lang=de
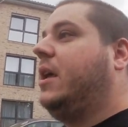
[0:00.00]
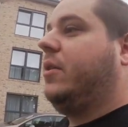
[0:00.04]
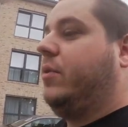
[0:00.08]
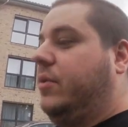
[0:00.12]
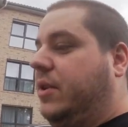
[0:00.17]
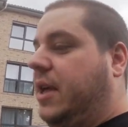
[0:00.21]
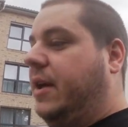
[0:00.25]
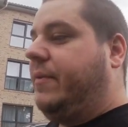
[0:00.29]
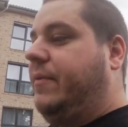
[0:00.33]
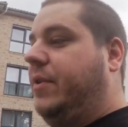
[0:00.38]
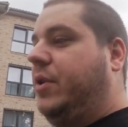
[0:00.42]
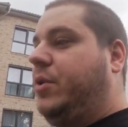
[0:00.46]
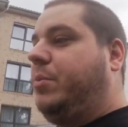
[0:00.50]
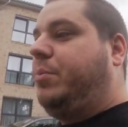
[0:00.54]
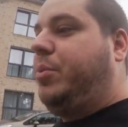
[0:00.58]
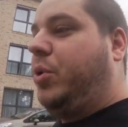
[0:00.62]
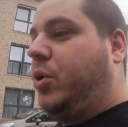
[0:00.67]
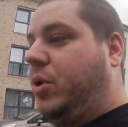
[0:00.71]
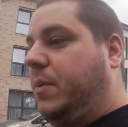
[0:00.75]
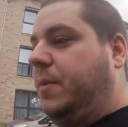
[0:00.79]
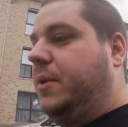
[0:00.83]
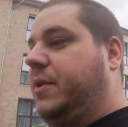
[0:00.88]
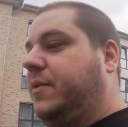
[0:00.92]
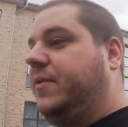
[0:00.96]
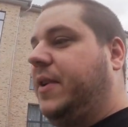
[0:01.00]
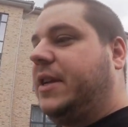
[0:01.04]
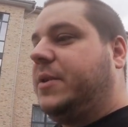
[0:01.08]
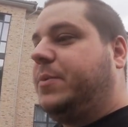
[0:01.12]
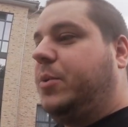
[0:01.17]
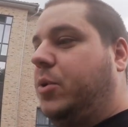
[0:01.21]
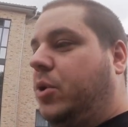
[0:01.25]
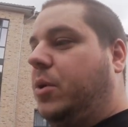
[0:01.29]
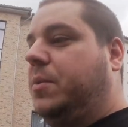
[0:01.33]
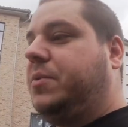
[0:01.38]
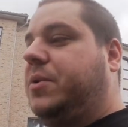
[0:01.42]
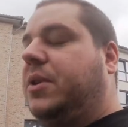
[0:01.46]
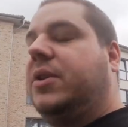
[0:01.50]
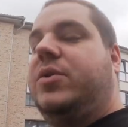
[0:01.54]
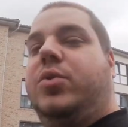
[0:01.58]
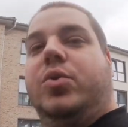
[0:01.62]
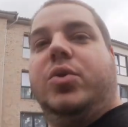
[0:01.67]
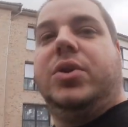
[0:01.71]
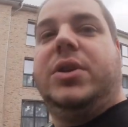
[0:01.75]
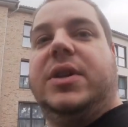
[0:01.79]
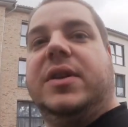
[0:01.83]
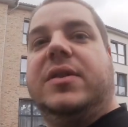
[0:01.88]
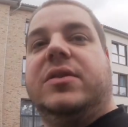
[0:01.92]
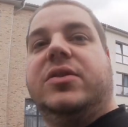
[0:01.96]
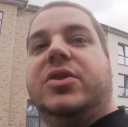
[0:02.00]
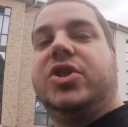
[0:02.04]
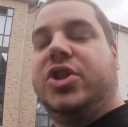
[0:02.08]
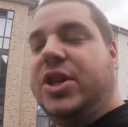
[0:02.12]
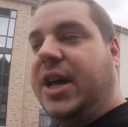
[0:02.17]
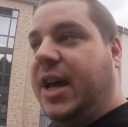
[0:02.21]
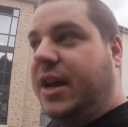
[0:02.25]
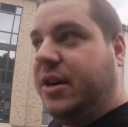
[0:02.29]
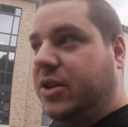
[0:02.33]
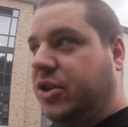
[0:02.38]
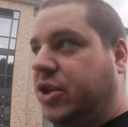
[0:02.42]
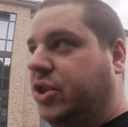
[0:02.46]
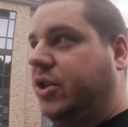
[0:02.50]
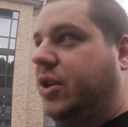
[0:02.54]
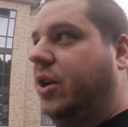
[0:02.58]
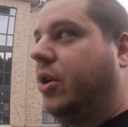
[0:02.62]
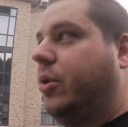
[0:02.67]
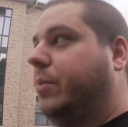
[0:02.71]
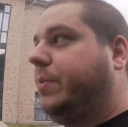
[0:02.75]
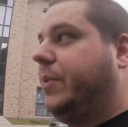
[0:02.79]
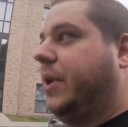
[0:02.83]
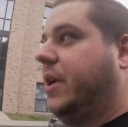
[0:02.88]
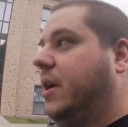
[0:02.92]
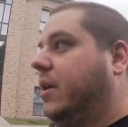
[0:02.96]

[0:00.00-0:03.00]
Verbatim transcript: Und dann, wenn du Pokémons fängst, bekommst du natürlich diesen Sternenstaub